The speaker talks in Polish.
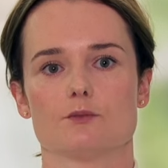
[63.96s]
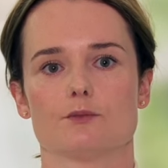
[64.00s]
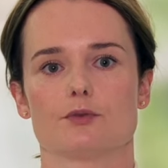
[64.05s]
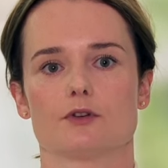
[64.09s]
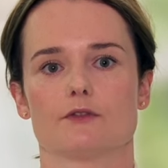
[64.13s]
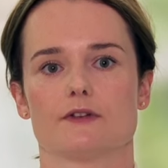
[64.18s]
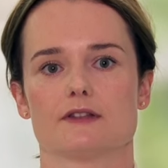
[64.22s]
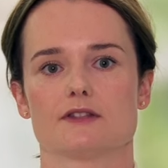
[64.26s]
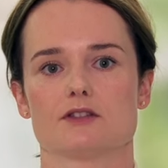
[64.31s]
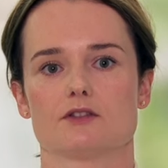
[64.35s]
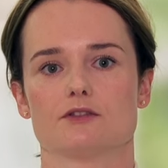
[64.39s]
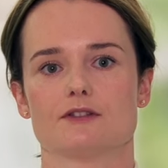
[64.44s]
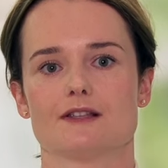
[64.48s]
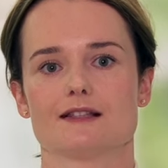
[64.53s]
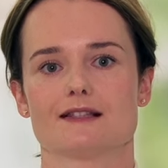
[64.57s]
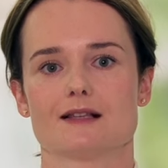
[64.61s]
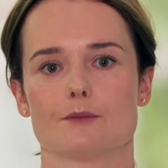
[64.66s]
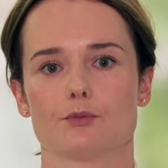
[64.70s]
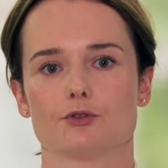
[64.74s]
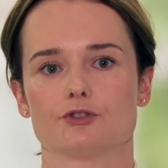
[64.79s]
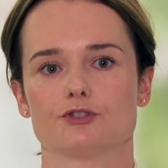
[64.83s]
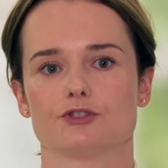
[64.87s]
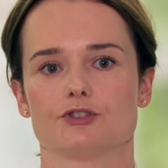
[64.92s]
prowadzone
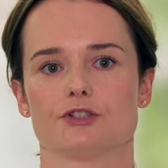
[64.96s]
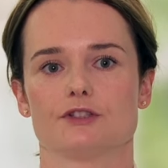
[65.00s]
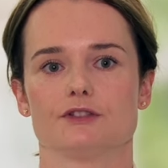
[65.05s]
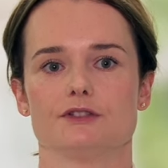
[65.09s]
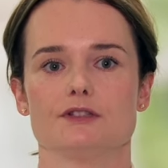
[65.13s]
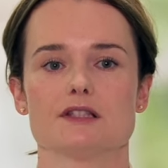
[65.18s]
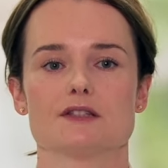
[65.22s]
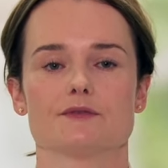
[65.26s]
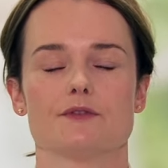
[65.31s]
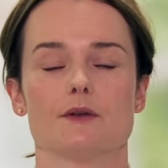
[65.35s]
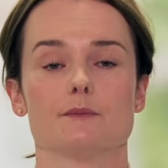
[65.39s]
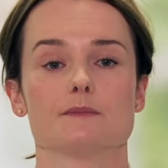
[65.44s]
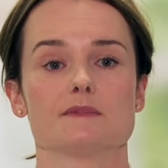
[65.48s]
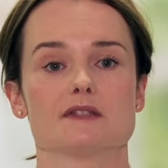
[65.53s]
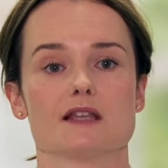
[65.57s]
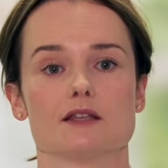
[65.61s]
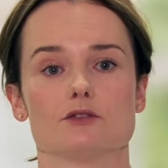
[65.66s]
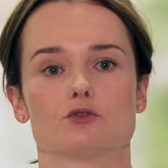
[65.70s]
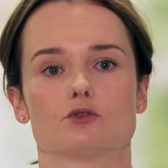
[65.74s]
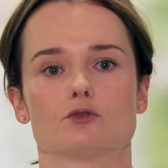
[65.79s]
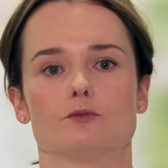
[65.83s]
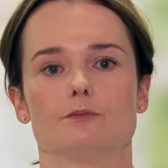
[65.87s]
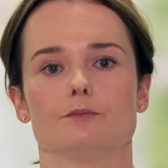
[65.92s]
za pośrednictwem
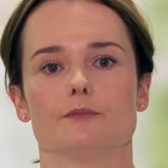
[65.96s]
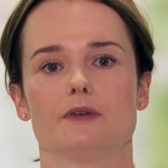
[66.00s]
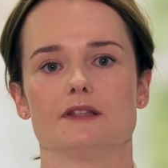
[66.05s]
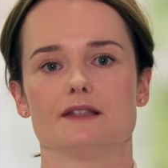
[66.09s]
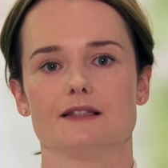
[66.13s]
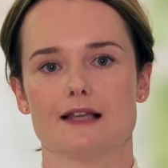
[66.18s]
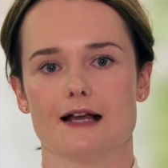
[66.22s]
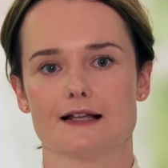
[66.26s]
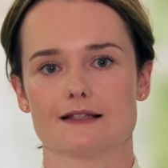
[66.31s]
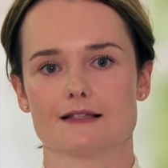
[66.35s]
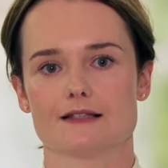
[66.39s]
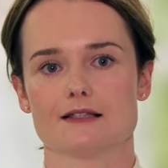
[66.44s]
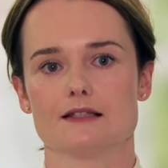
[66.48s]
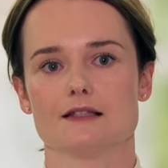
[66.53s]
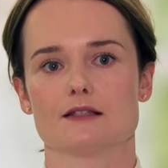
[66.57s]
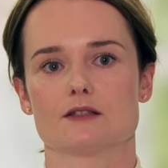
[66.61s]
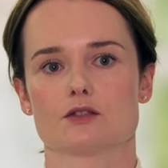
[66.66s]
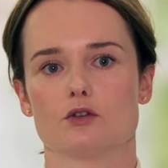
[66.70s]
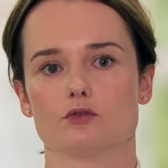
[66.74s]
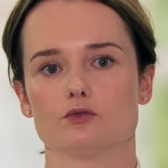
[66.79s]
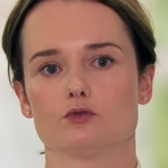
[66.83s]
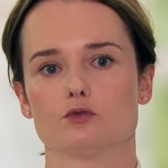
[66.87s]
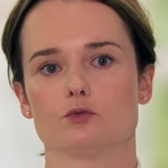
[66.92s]
Centrum Mediacji
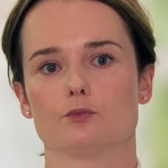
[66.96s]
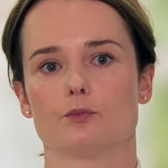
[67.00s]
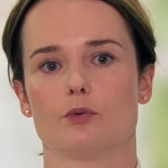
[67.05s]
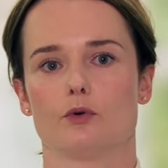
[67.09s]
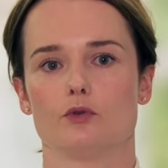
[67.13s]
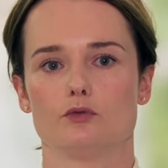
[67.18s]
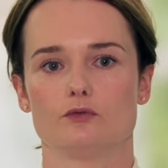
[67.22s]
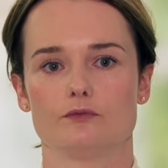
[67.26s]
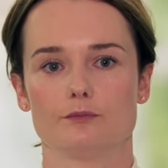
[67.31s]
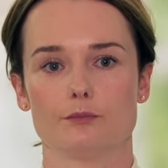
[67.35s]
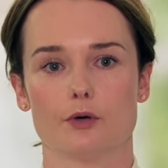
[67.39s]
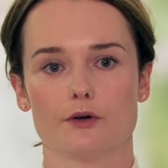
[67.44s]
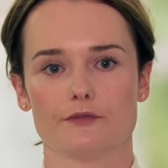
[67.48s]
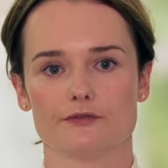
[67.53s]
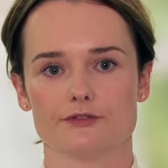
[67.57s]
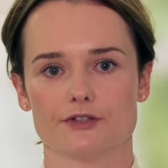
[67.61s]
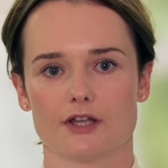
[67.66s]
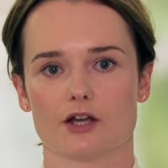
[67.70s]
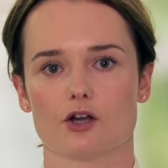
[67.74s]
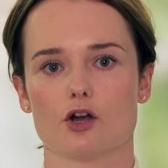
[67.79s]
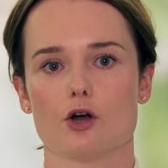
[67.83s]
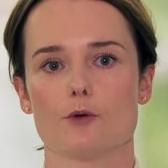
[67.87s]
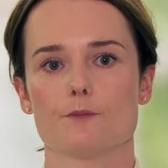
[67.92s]
Sądu
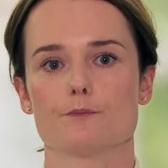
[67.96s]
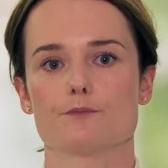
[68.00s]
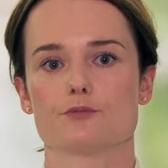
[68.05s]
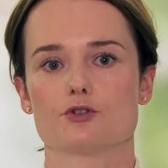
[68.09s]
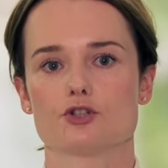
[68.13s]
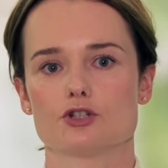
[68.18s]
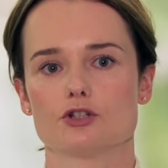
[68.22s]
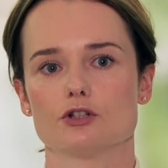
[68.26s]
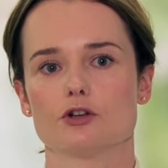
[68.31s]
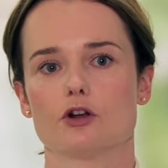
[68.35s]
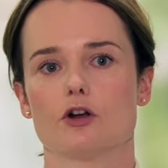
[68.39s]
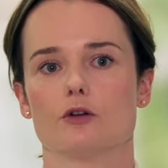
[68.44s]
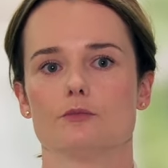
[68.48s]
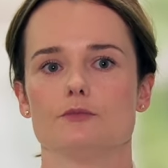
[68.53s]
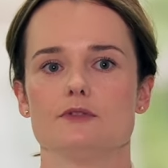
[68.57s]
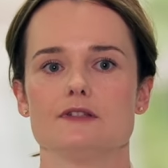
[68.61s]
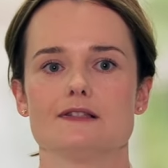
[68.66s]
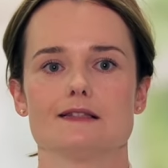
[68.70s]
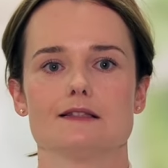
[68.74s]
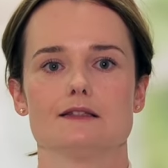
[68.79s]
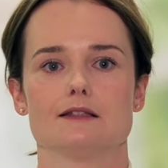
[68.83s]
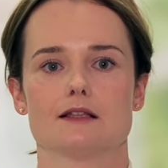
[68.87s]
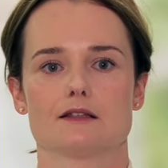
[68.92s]
Polubownego przy
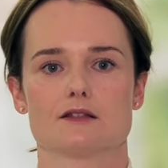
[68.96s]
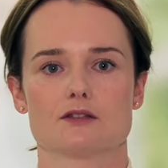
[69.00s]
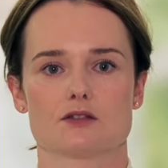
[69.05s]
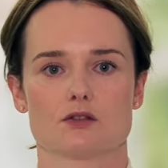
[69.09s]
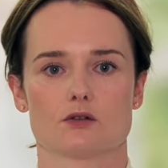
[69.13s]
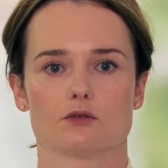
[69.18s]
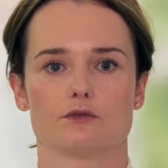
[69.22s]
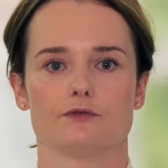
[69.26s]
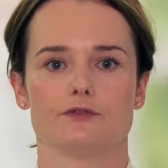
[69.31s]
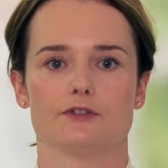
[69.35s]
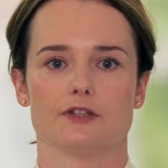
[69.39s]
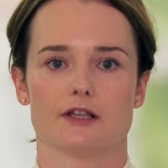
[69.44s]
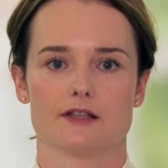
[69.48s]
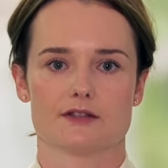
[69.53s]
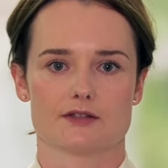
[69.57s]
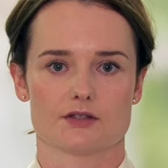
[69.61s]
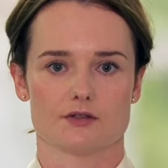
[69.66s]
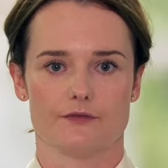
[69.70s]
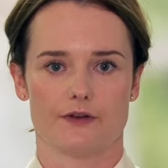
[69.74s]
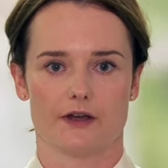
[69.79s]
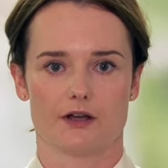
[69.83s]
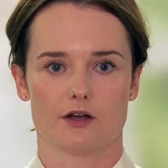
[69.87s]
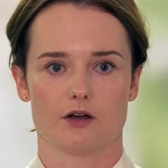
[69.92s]
Komisji Nadzoru
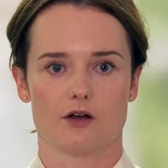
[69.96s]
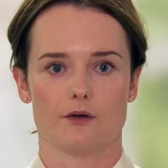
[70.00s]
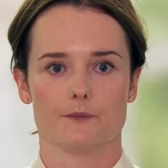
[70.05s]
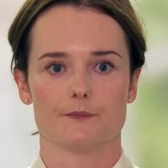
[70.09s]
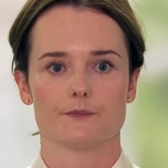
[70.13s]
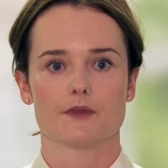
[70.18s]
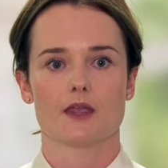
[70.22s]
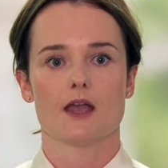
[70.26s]
Finansowego.